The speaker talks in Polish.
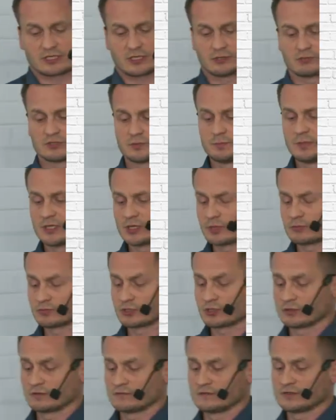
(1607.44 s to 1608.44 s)
taką zmienną
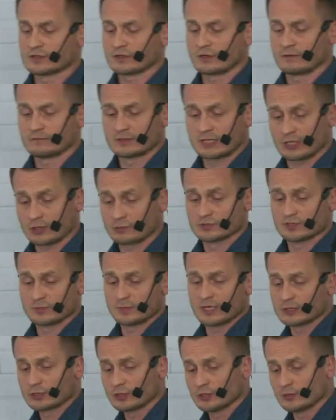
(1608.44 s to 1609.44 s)
środowisko, taką
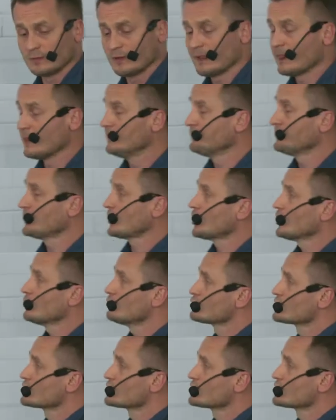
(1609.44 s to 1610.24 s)
zmienną i ją